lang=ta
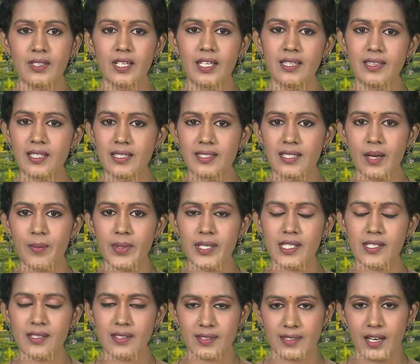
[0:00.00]
இந்த
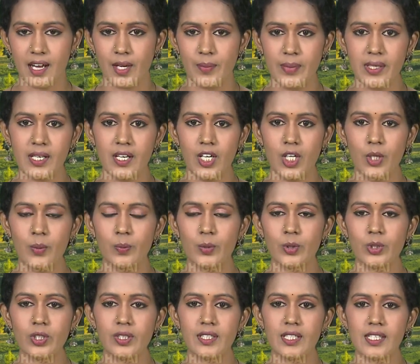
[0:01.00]
சபையின் சார்பில்
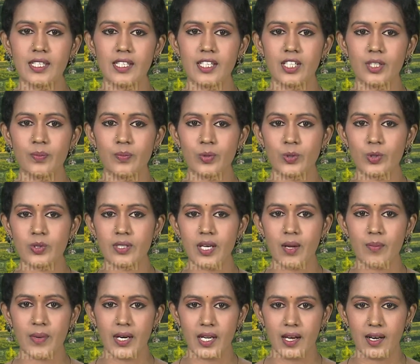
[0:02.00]
புதுதில்லியின் பூசா
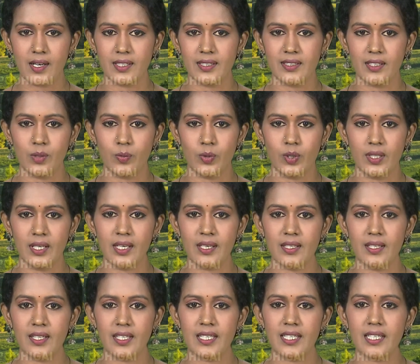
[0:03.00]
வளாகத்தில் உள்ள
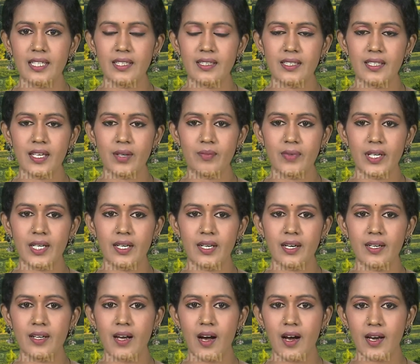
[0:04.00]
இந்திய
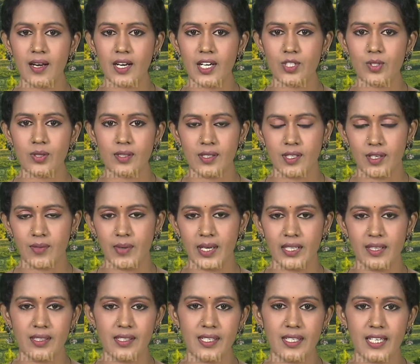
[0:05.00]
வேளாண் ஆராய்ச்சி
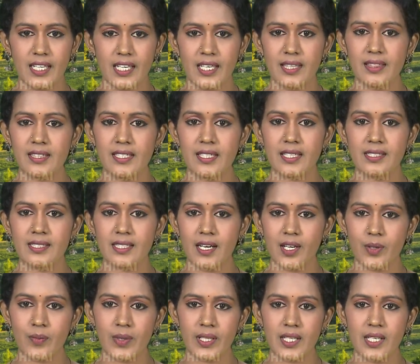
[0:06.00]
நிறுவனத்தில் இந்திய
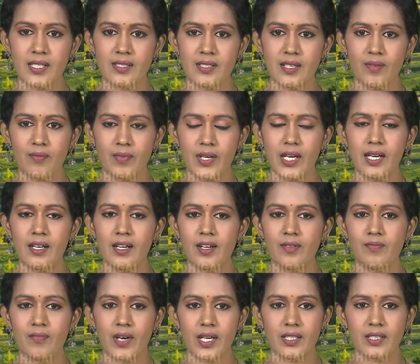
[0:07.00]
சர்வதேச
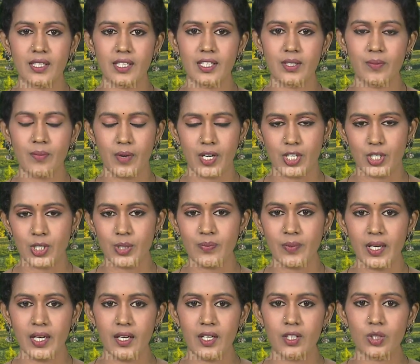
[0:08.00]
வேளாண் வர்த்தகம் மற்றும்
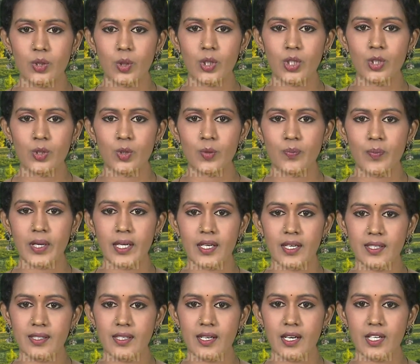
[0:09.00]
தொழில்நுட்ப
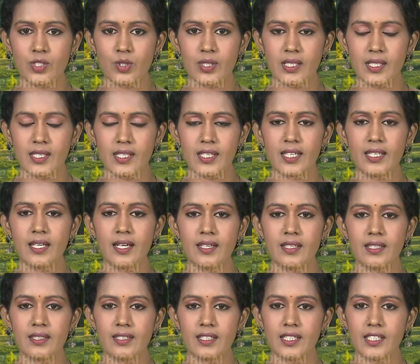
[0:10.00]
கண்காட்சி
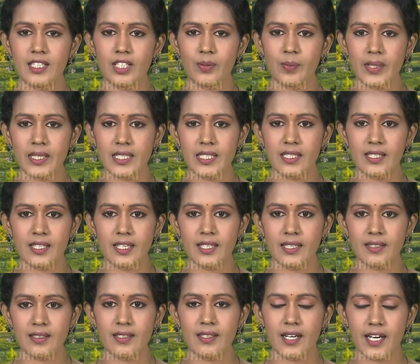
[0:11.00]
இரண்டாயிரத்தி இருபத்தி
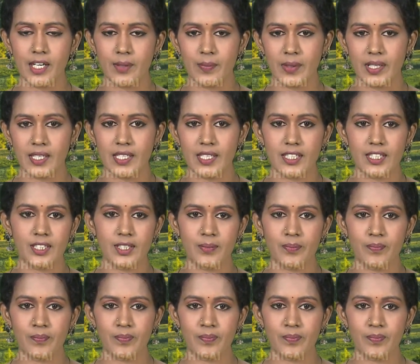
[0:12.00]
இரண்டு நடைபெறுகிறது